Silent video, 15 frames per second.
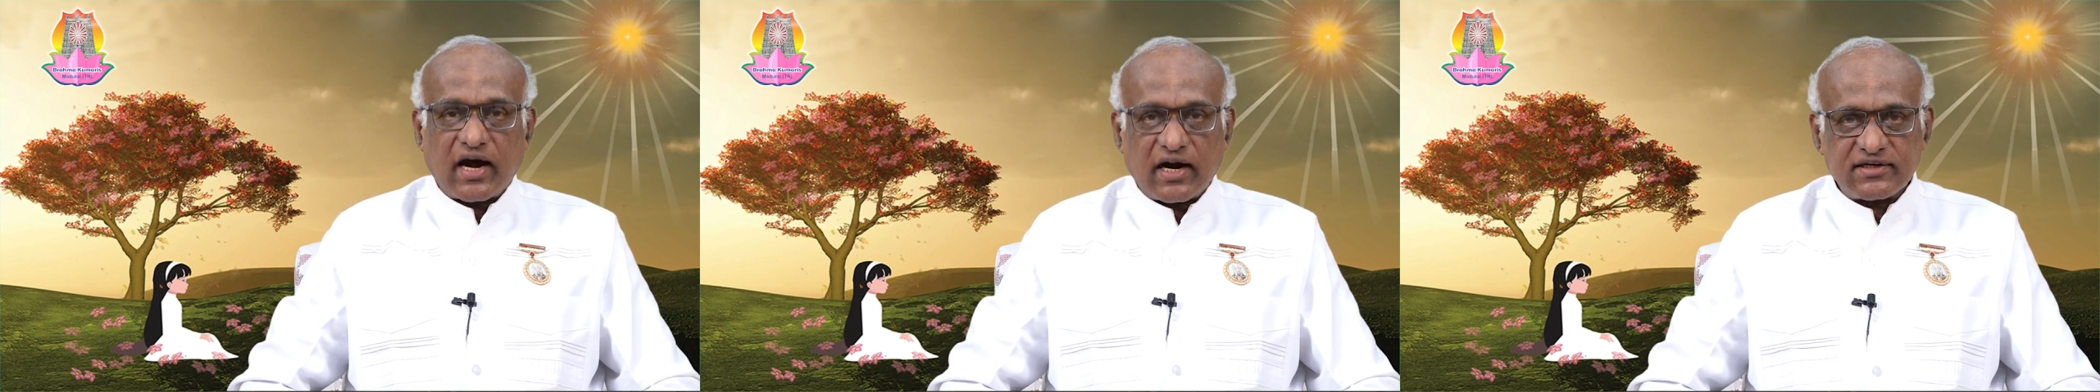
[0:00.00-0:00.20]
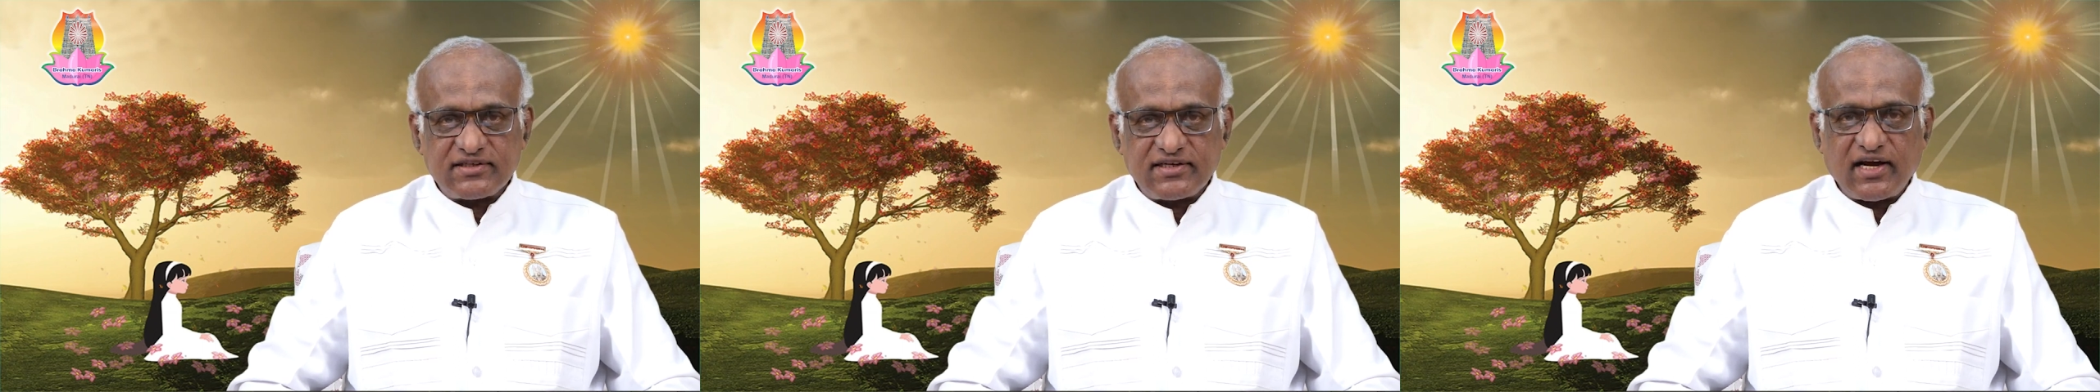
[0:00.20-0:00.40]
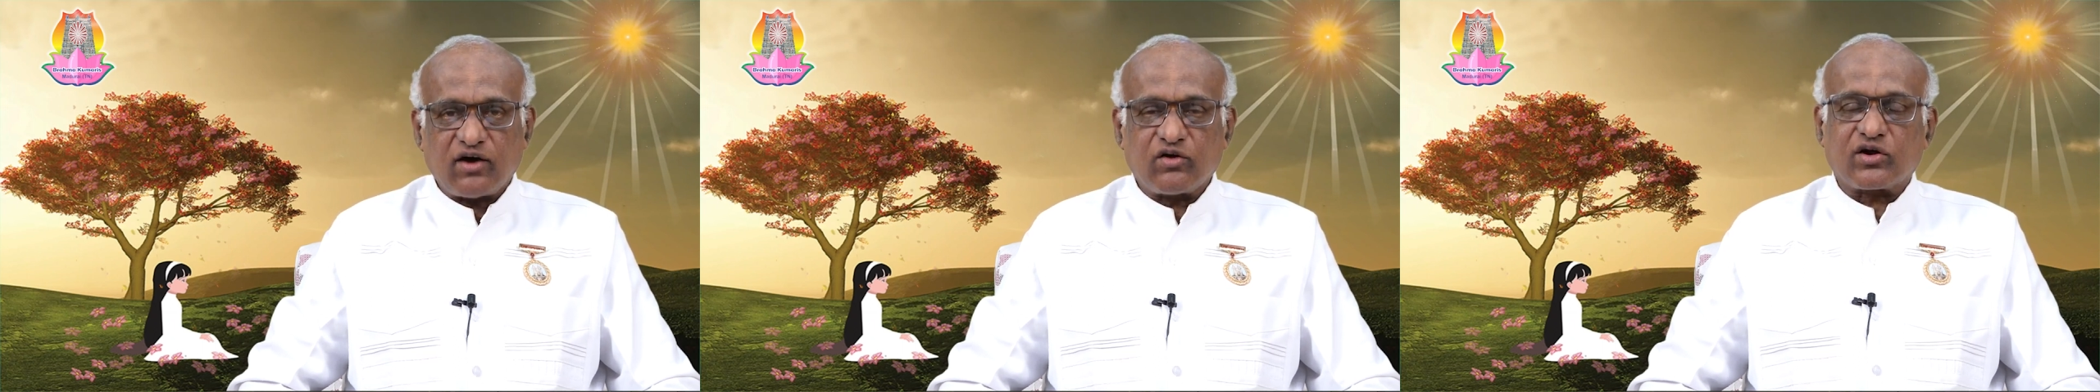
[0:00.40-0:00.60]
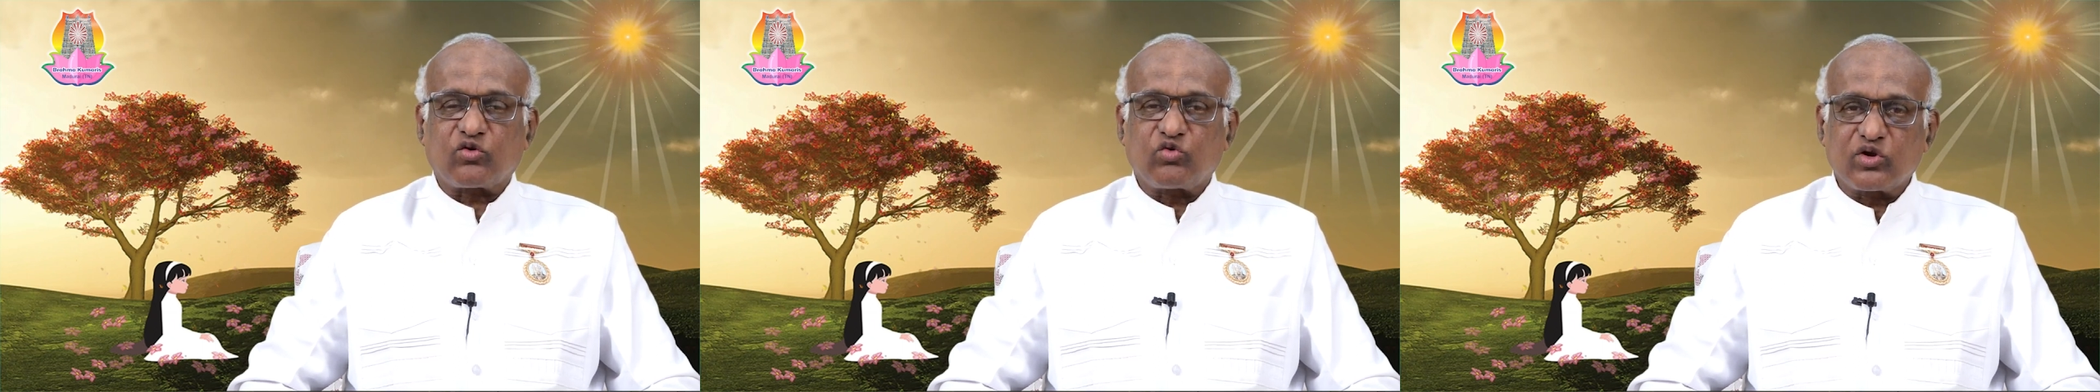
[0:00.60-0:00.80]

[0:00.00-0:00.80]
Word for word: காட்சி அவர்